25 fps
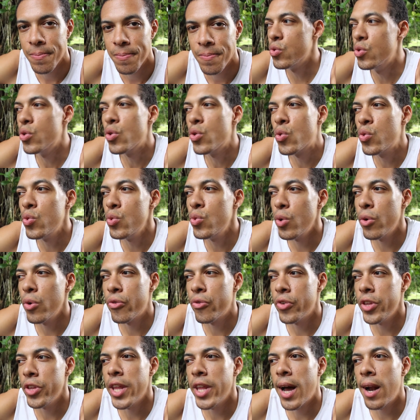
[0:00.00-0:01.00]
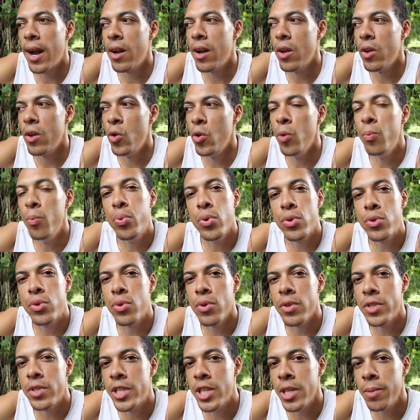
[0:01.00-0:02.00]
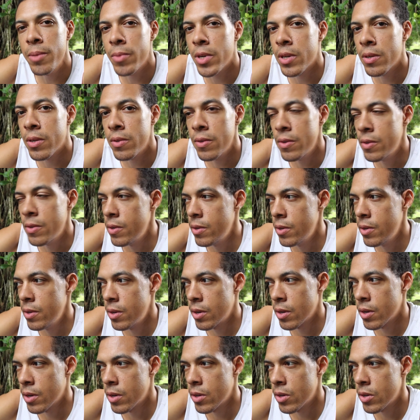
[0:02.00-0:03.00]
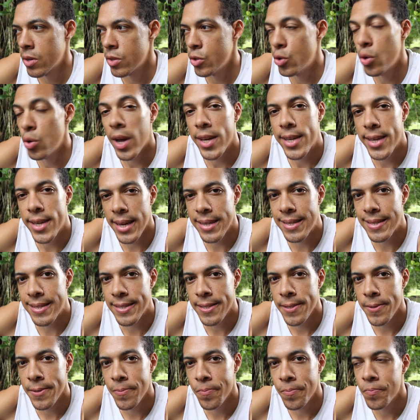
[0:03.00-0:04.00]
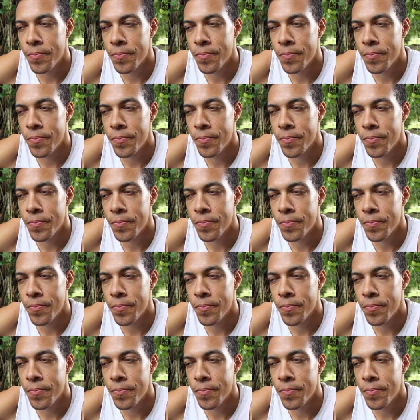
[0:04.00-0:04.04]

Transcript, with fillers: Du coup, au final, le but ultime de la quête,